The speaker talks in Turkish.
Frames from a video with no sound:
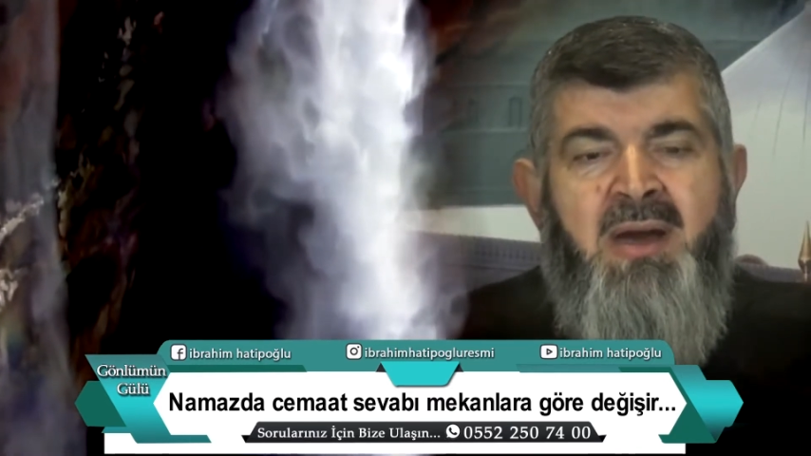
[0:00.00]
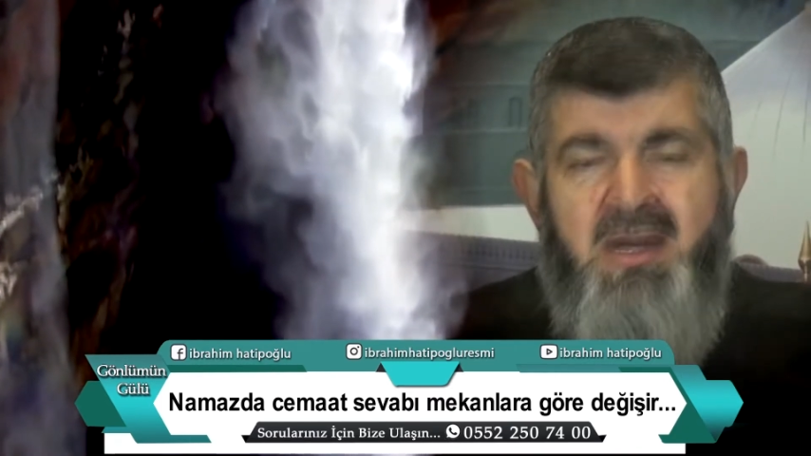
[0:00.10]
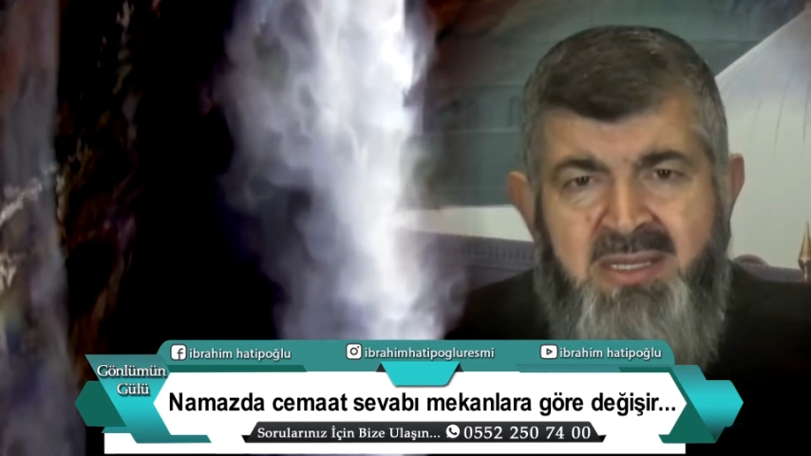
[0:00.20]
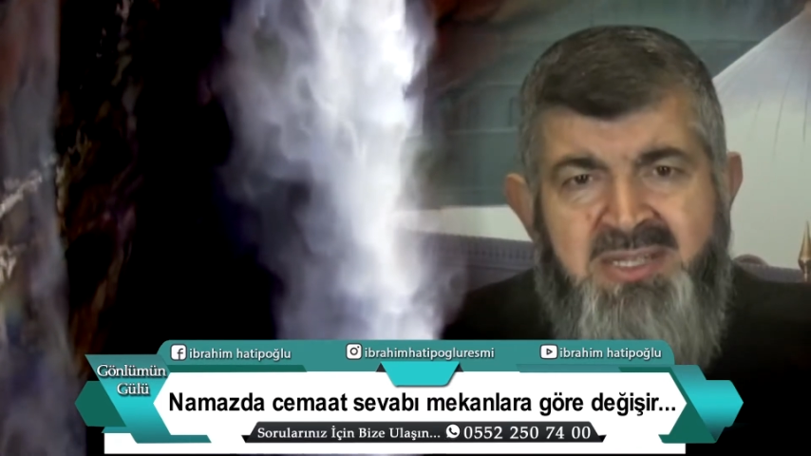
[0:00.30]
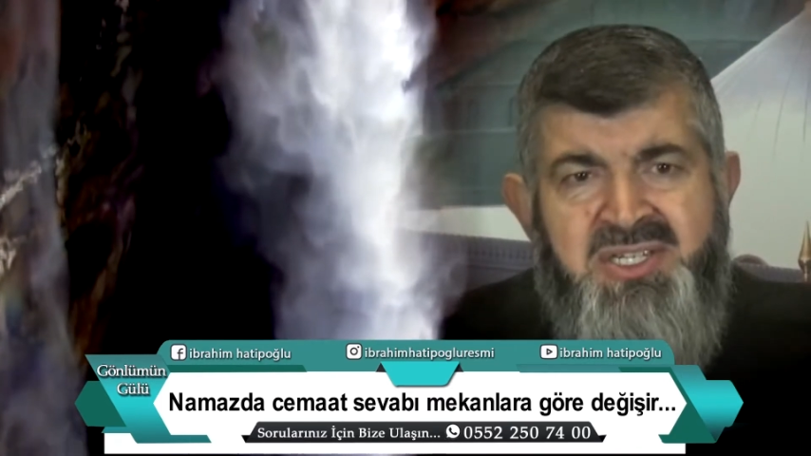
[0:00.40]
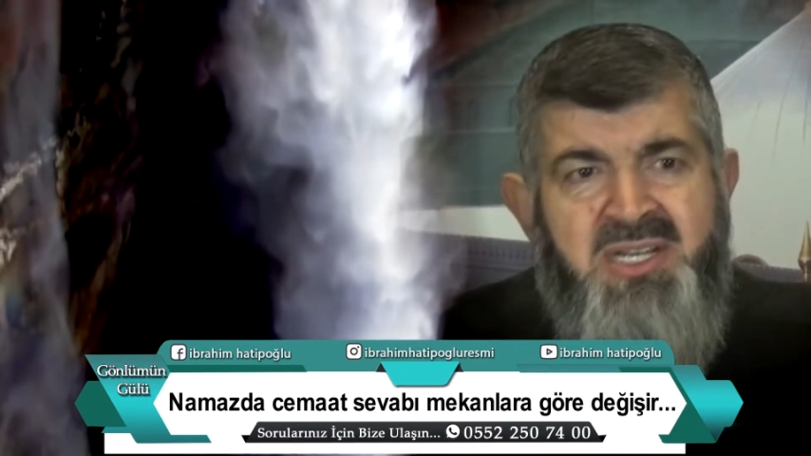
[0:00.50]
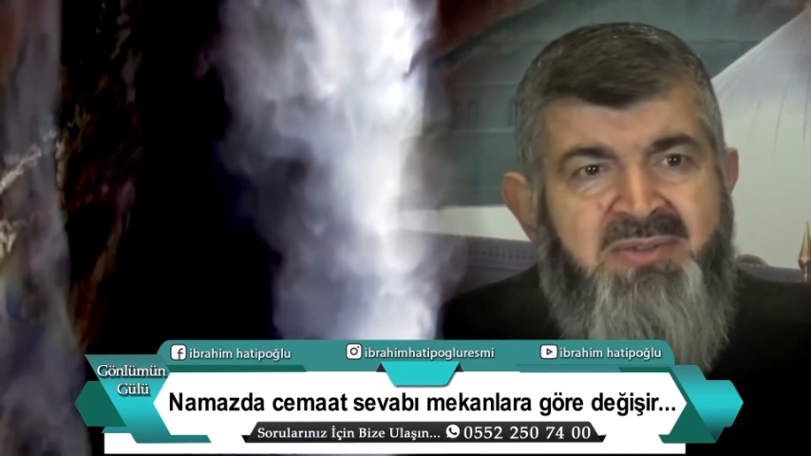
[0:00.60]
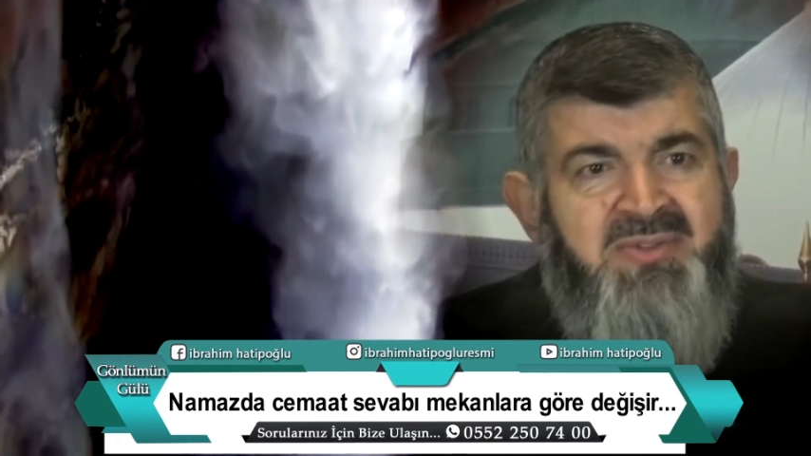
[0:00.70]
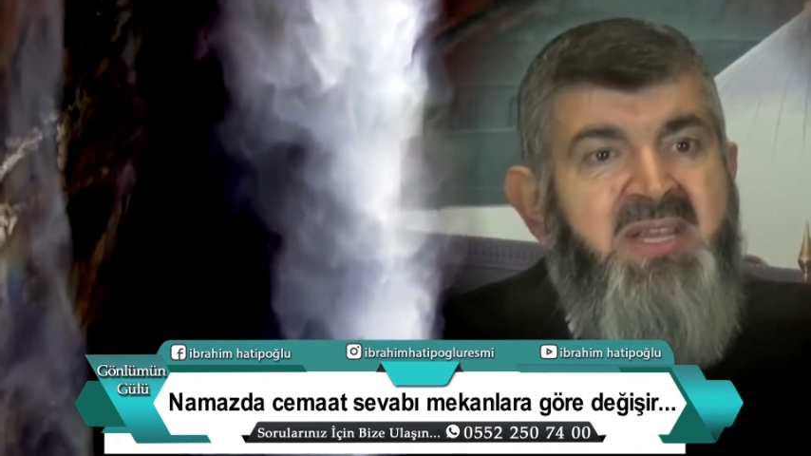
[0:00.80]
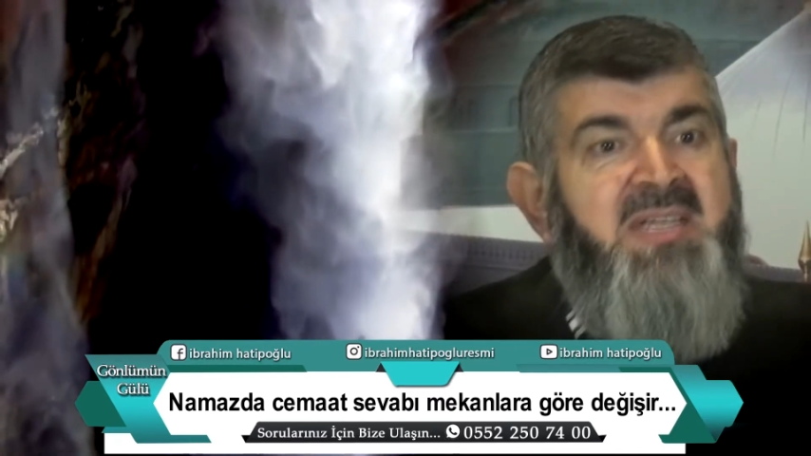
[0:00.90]
Hadis-i
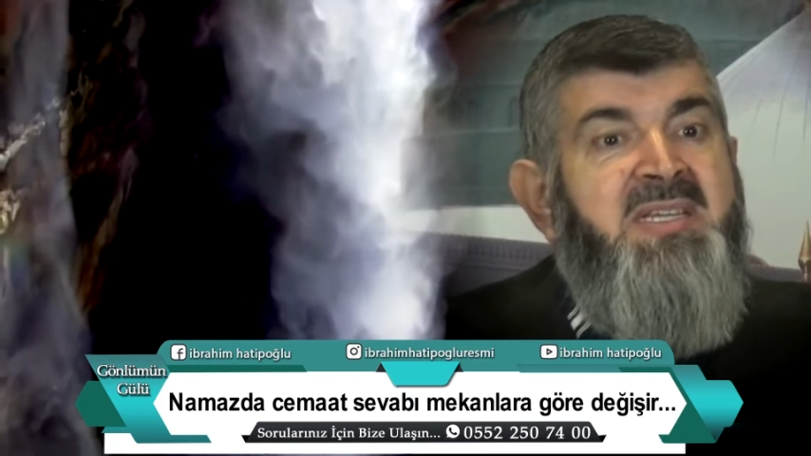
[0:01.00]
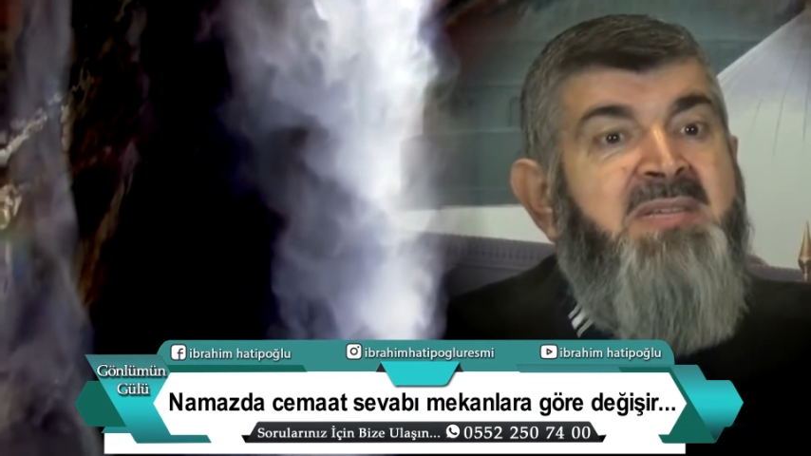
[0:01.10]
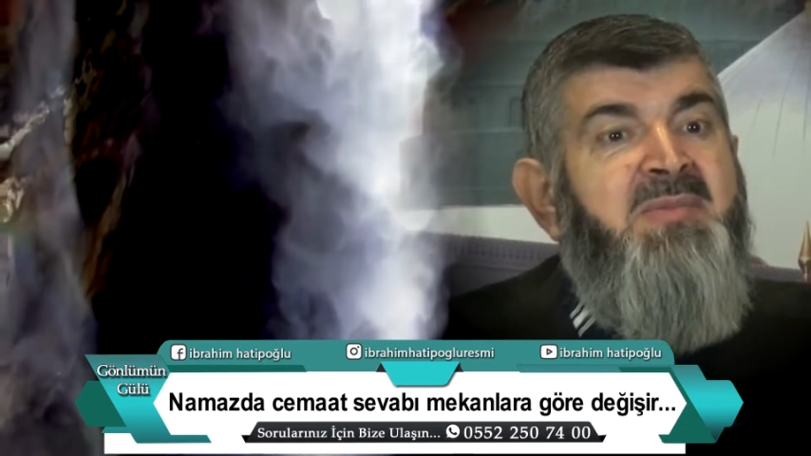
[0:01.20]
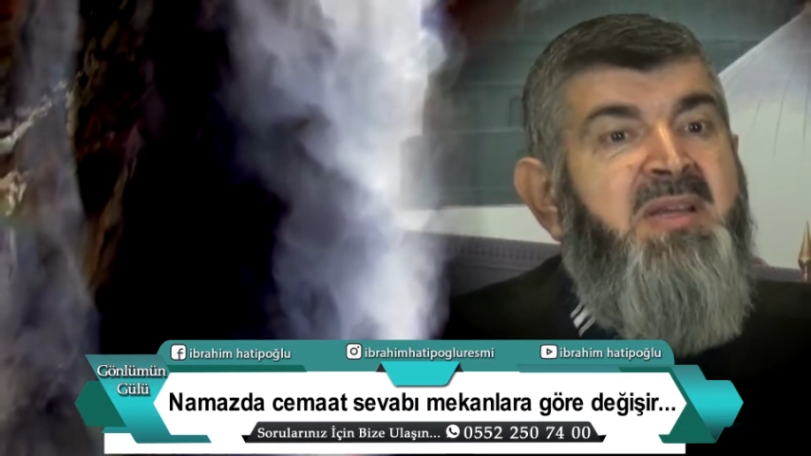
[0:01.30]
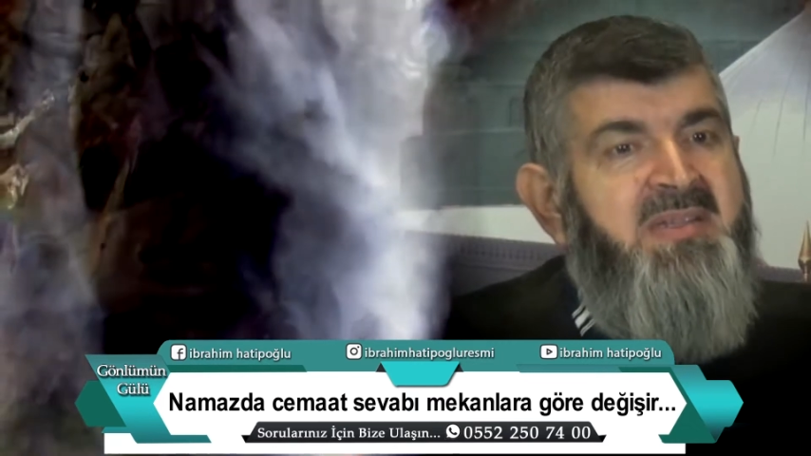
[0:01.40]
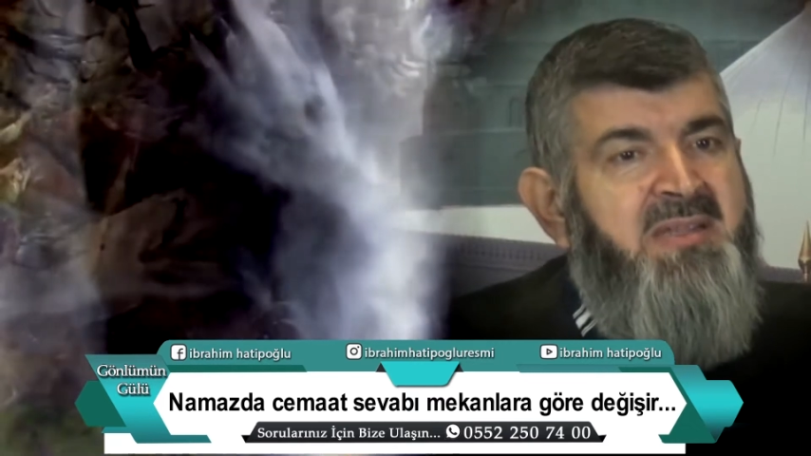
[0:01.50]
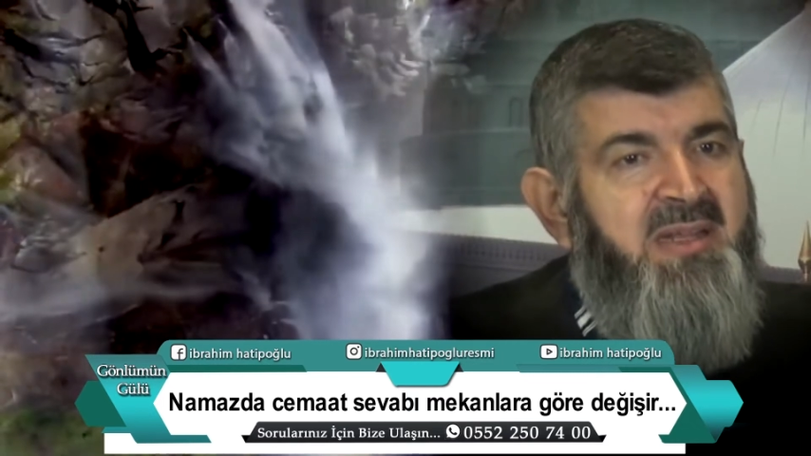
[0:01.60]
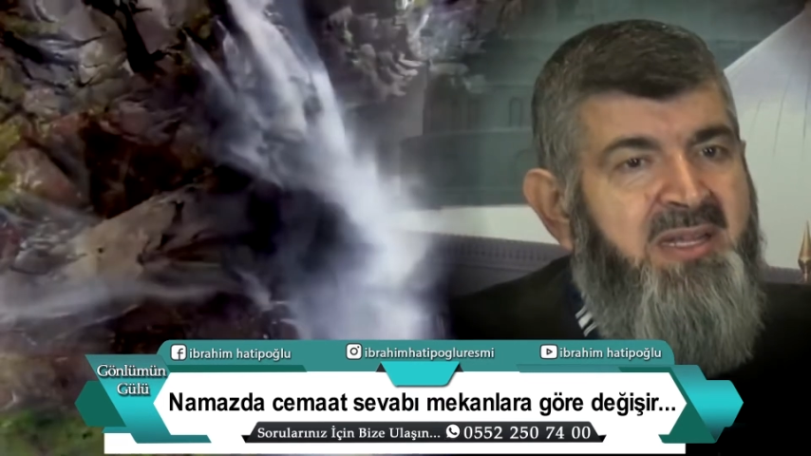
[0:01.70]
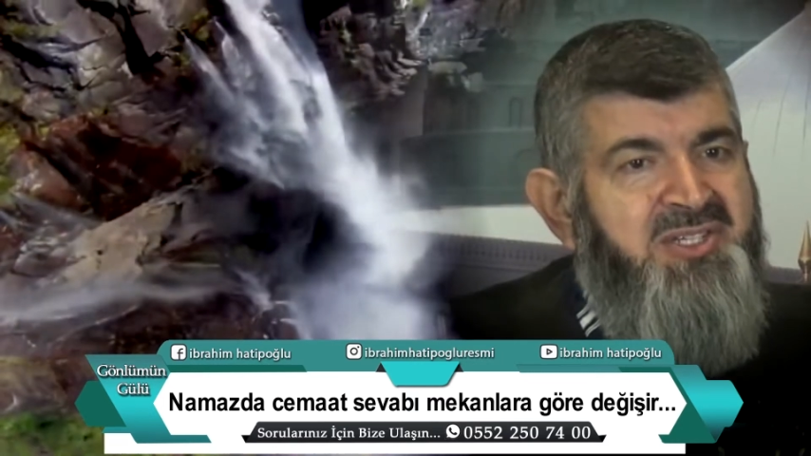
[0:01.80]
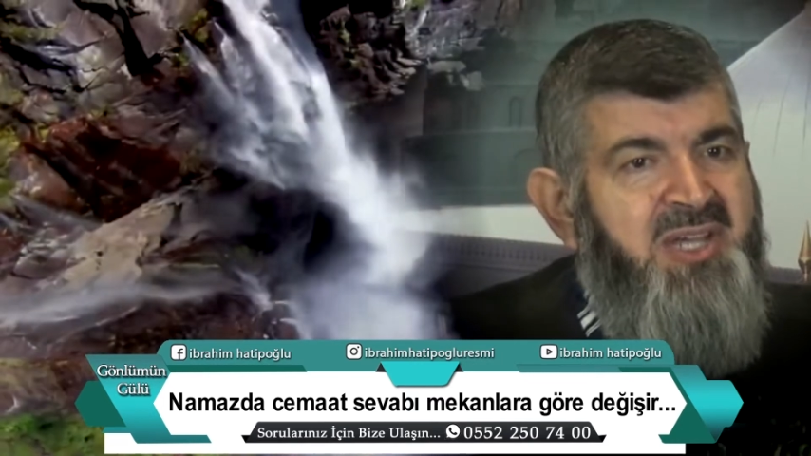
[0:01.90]
şerifte 27
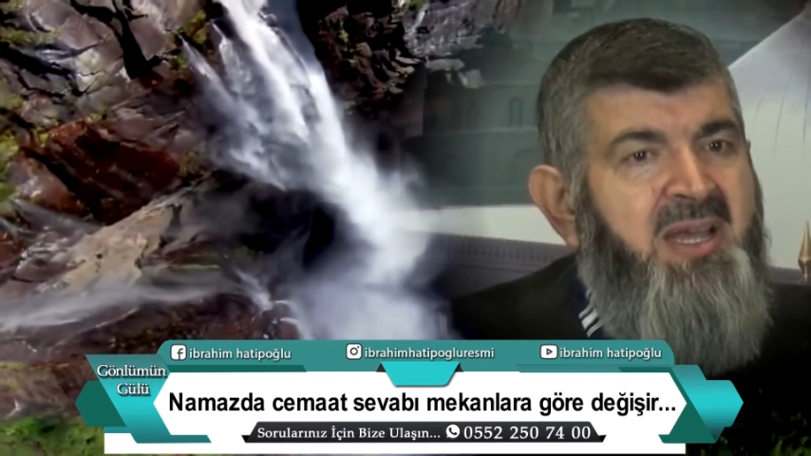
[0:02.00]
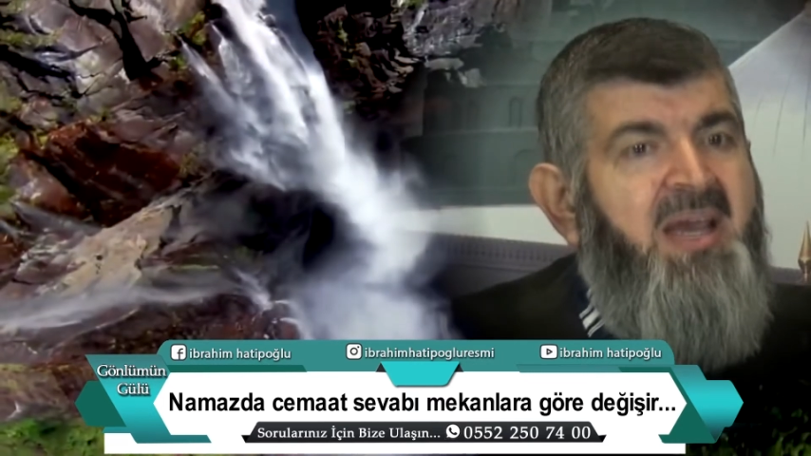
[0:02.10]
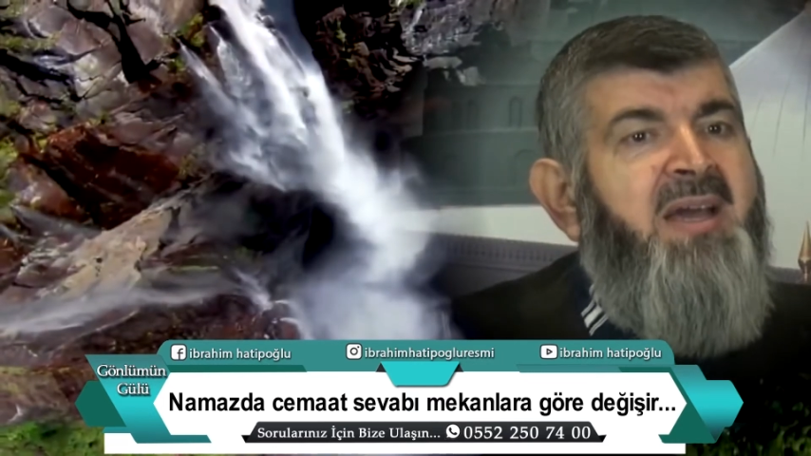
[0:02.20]
derece,